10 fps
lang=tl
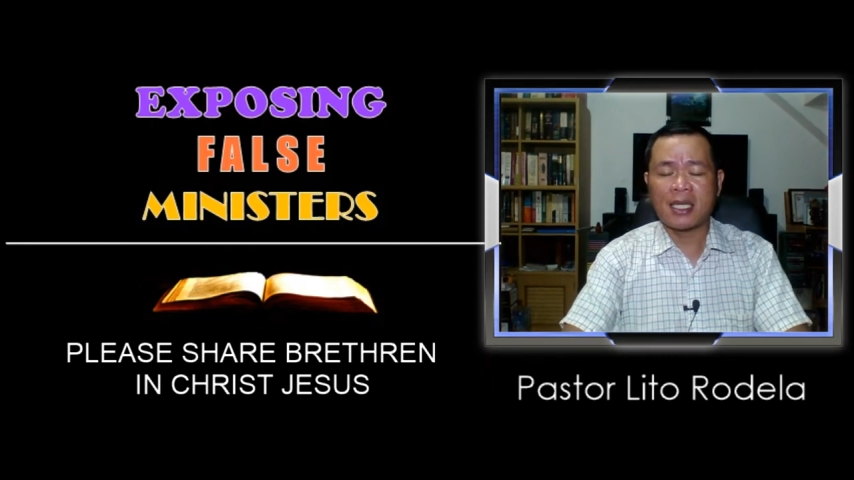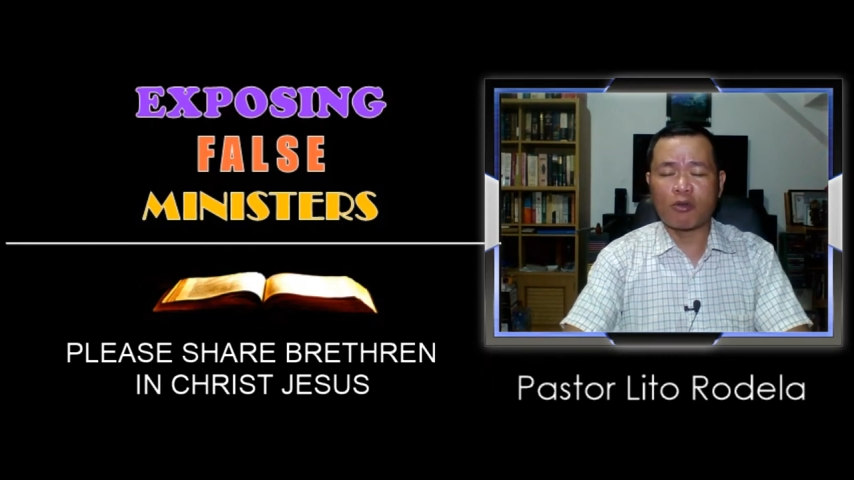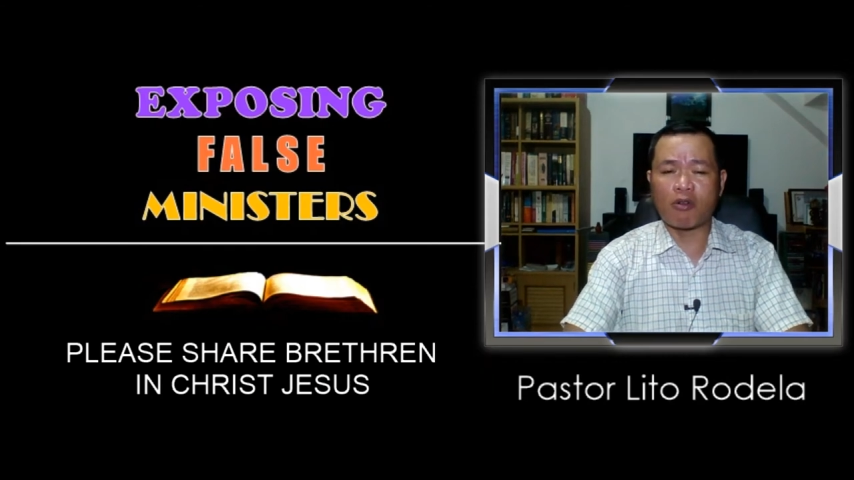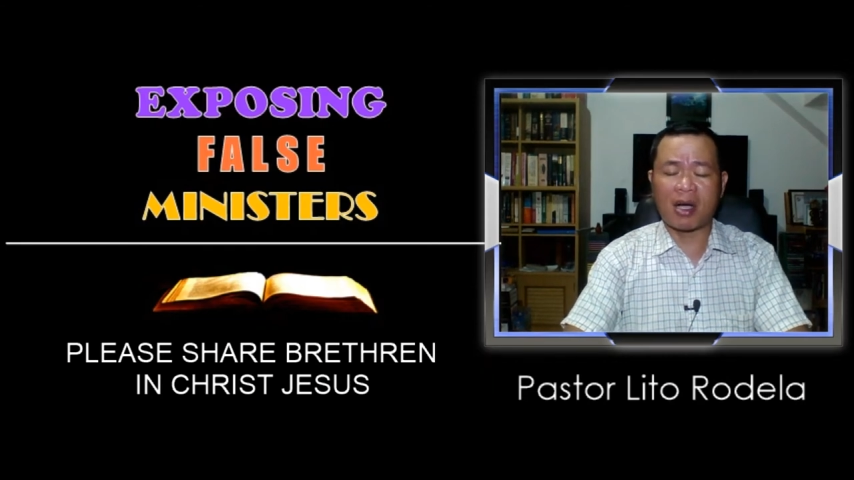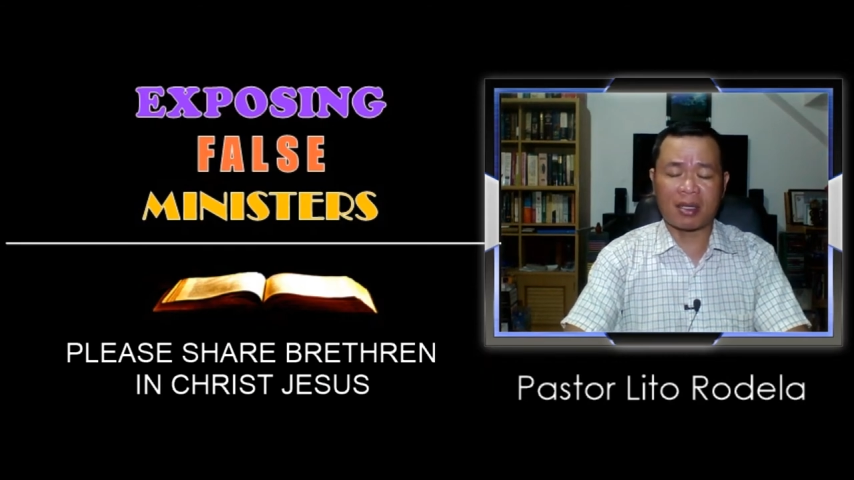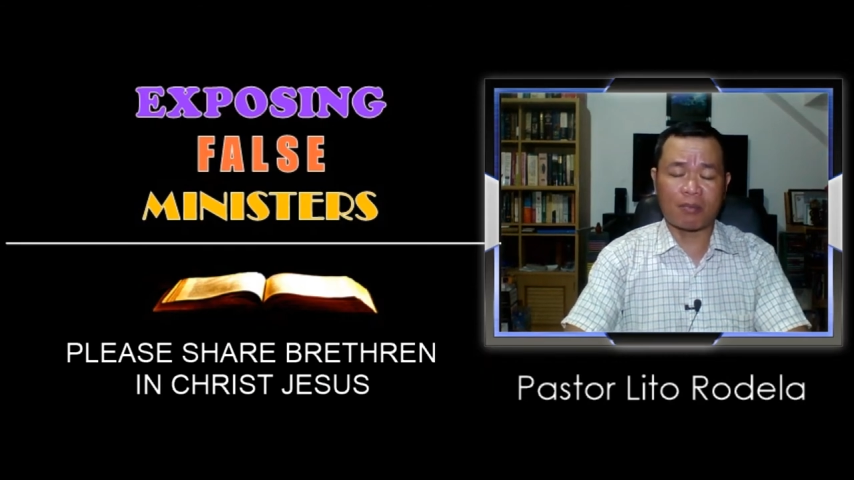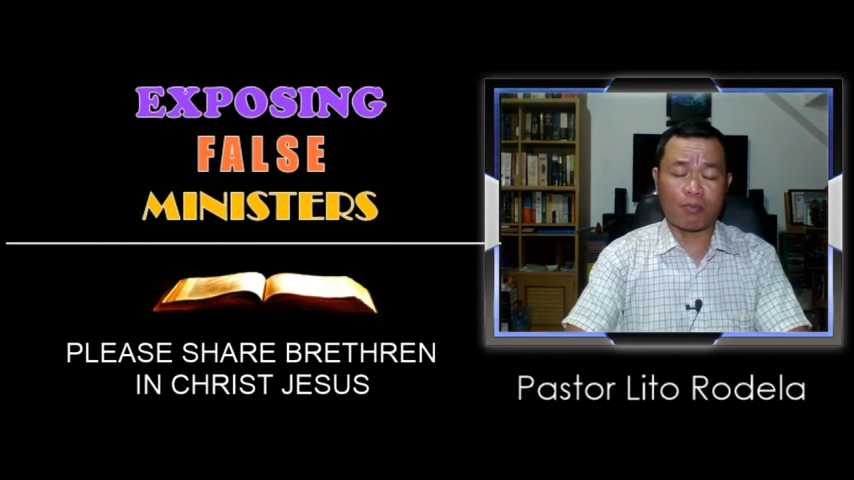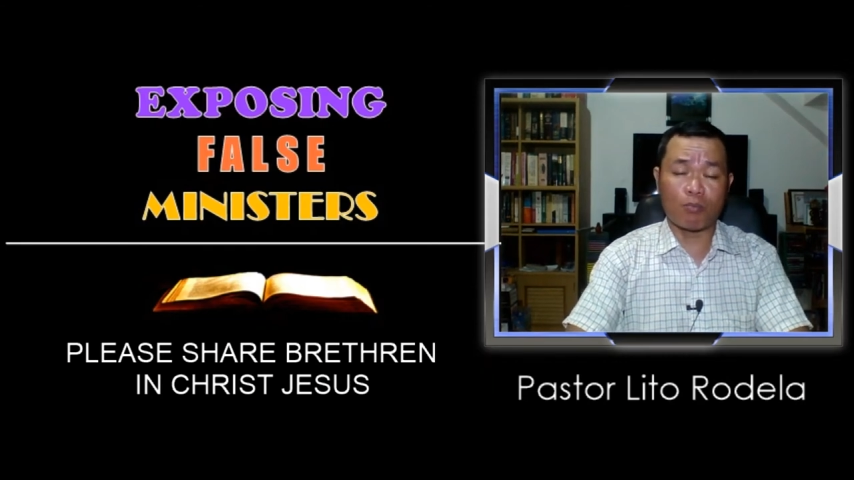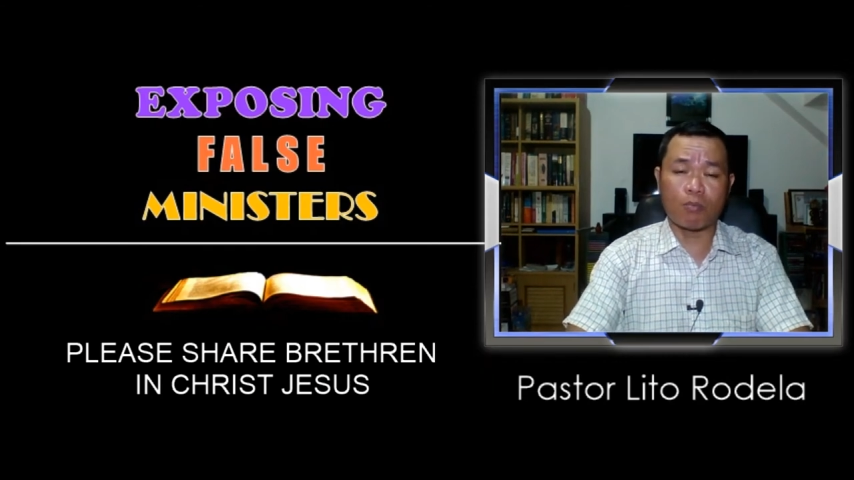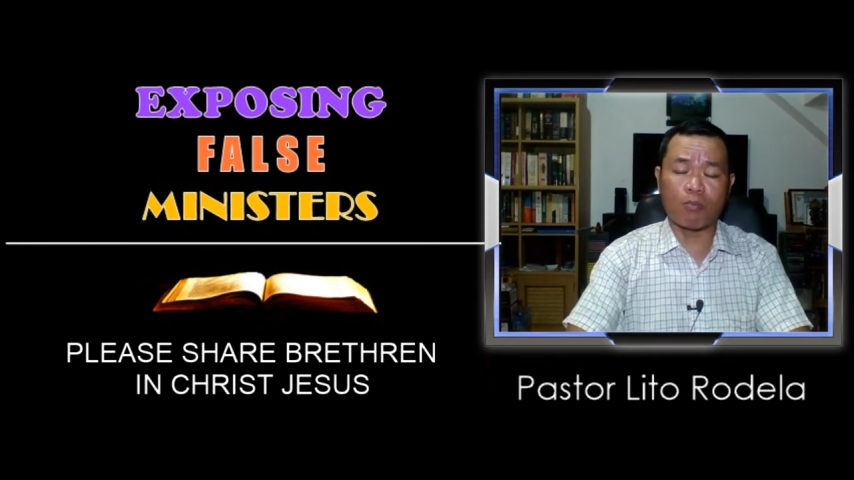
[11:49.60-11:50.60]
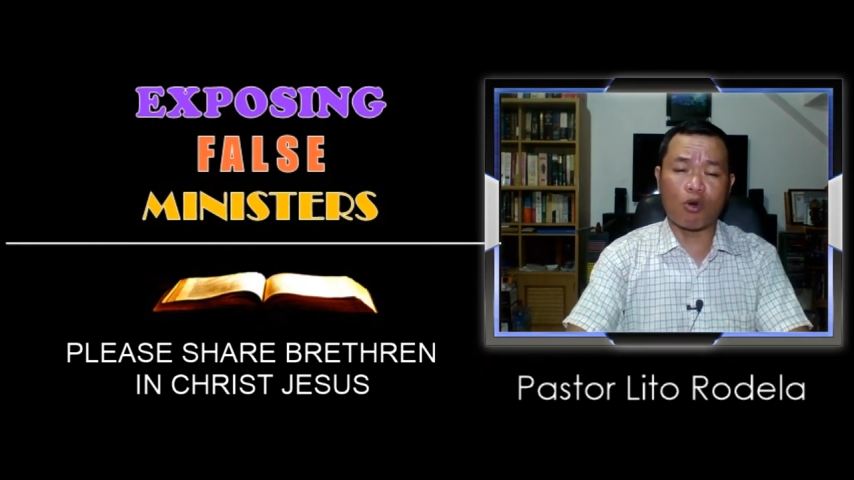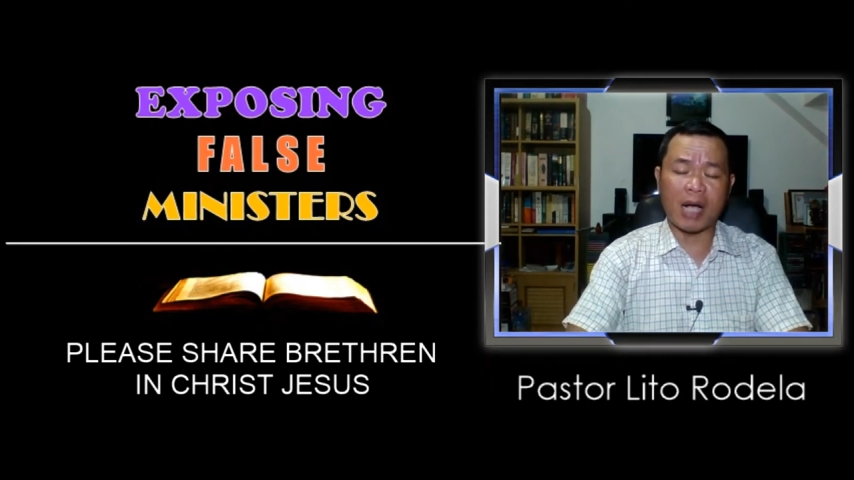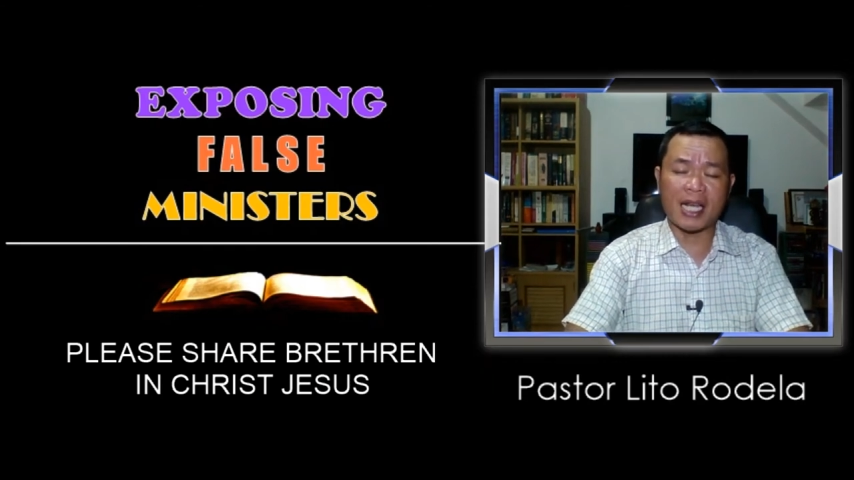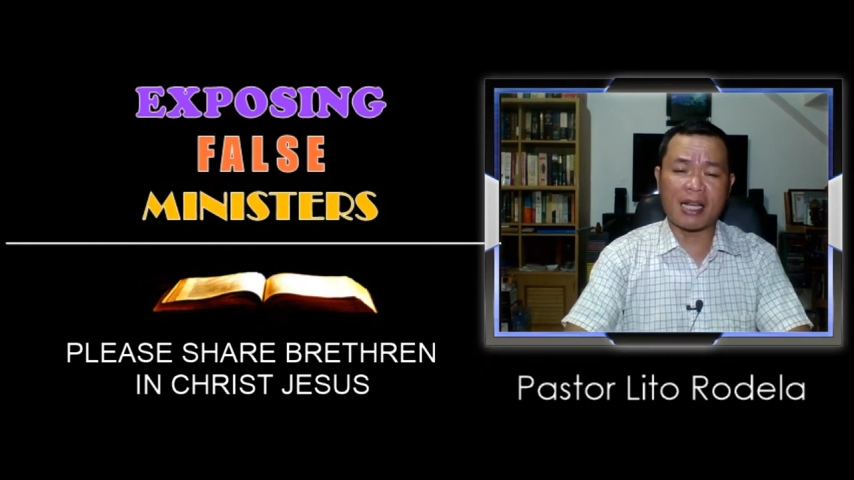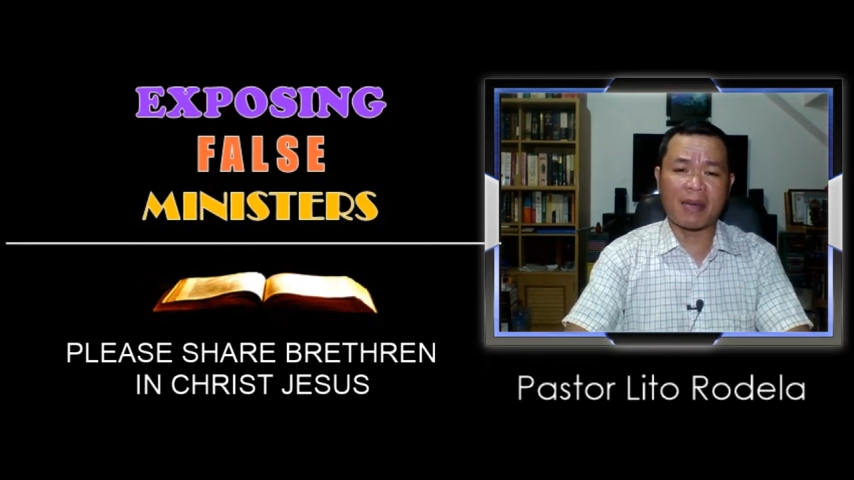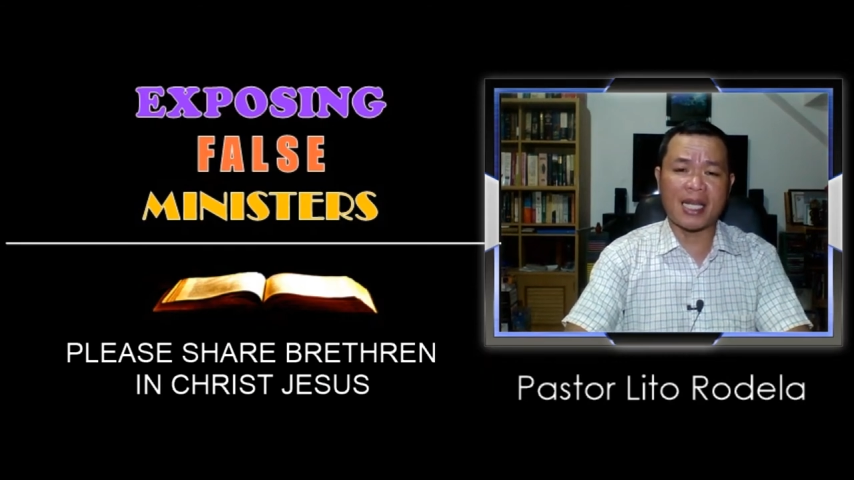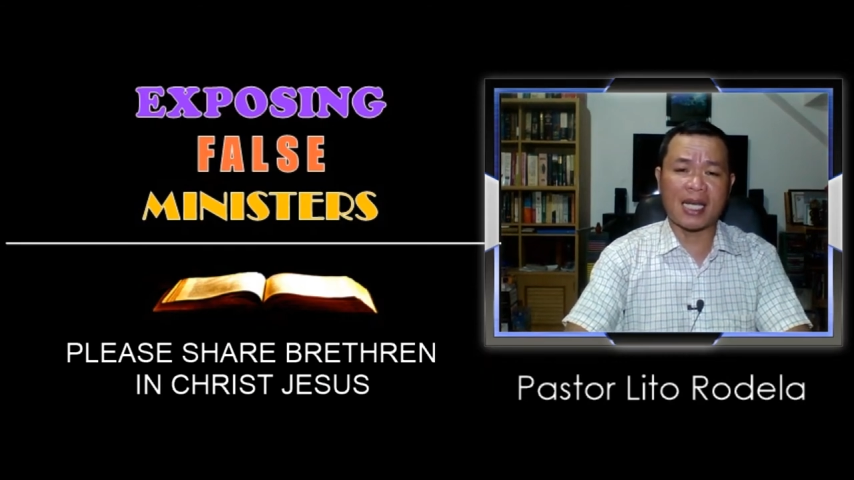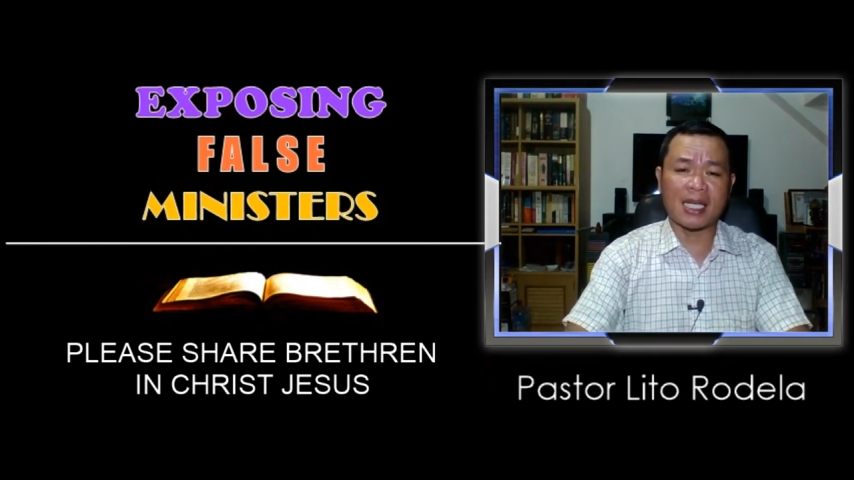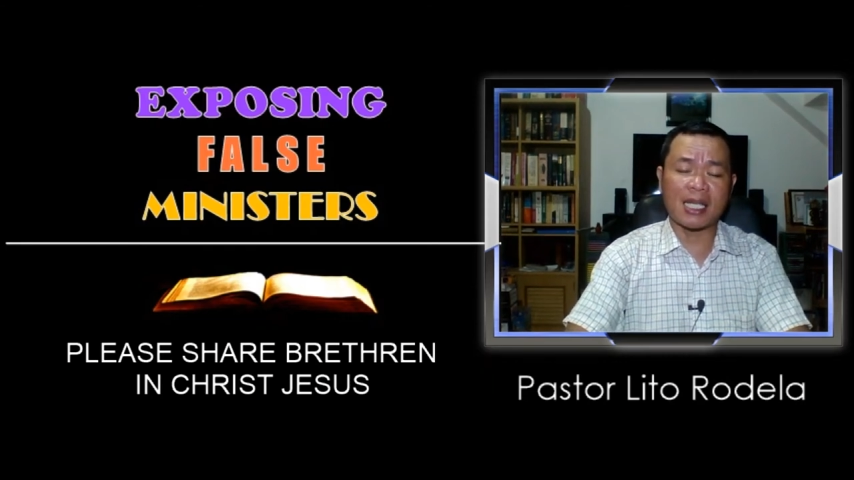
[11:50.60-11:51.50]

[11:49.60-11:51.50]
Kung ang bukal naman ng